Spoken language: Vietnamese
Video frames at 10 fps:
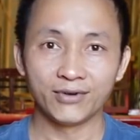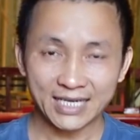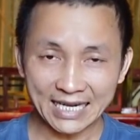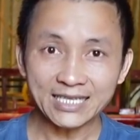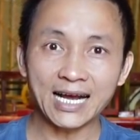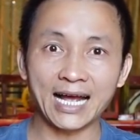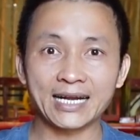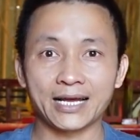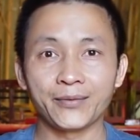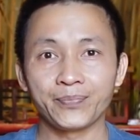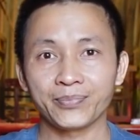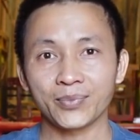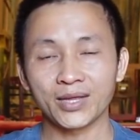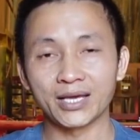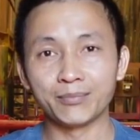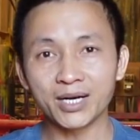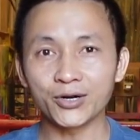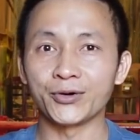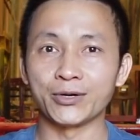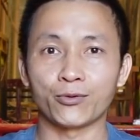Với cách thứ hai này thì mức
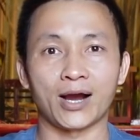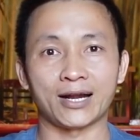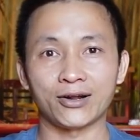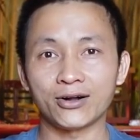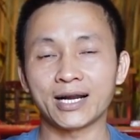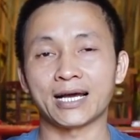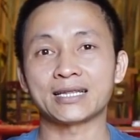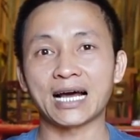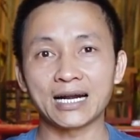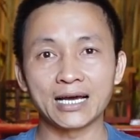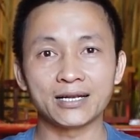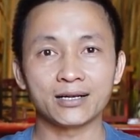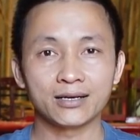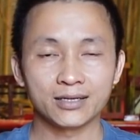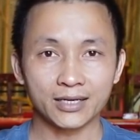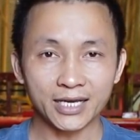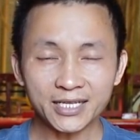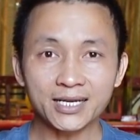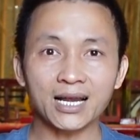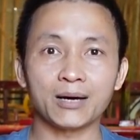độ hiệu quả nó đã tăng lên
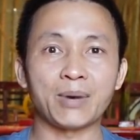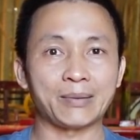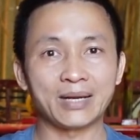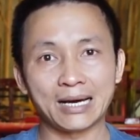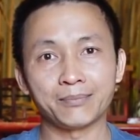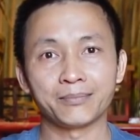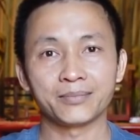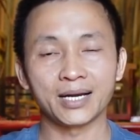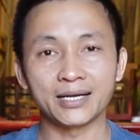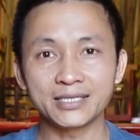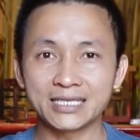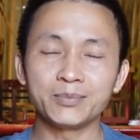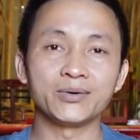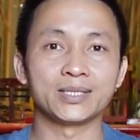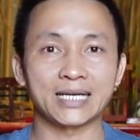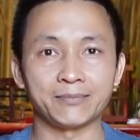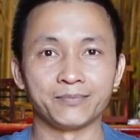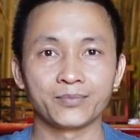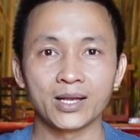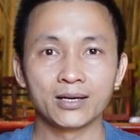ít nhất là 75 đến 90%
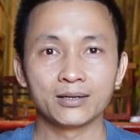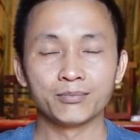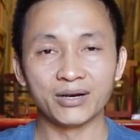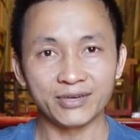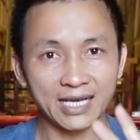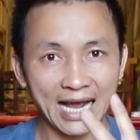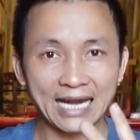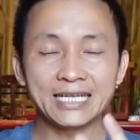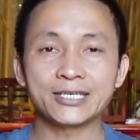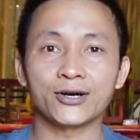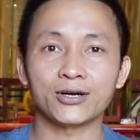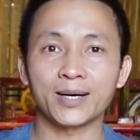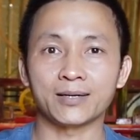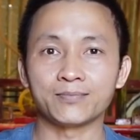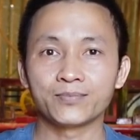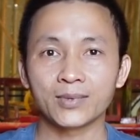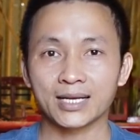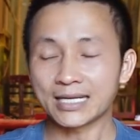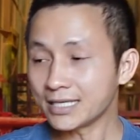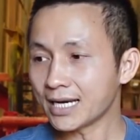bởi vì hai lý do các bạn.
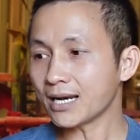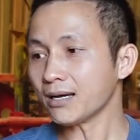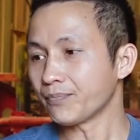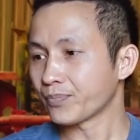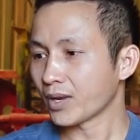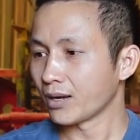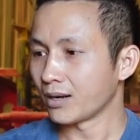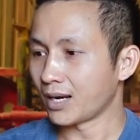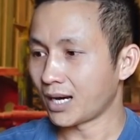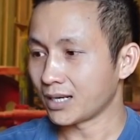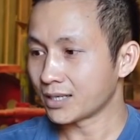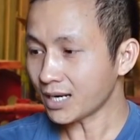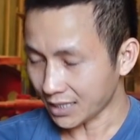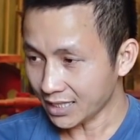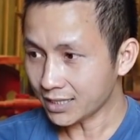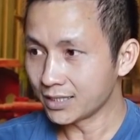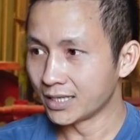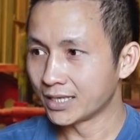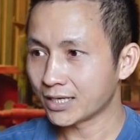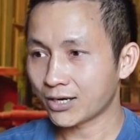Cái thứ nhất là rất ít
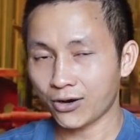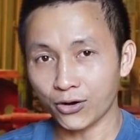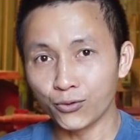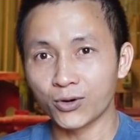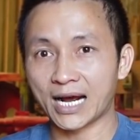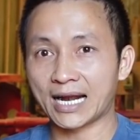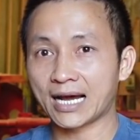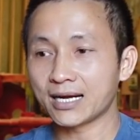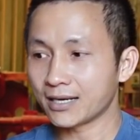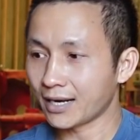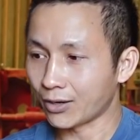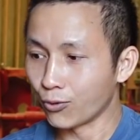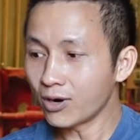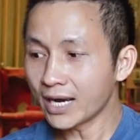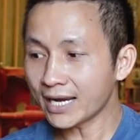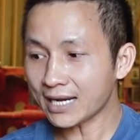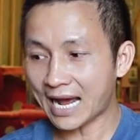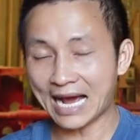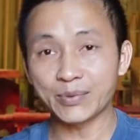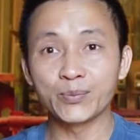người có đủ khả năng để uống hết
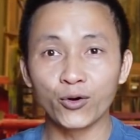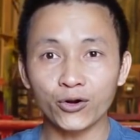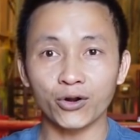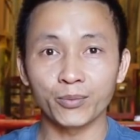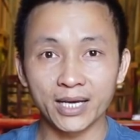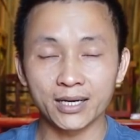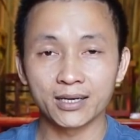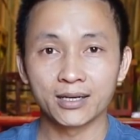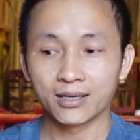24 lon bia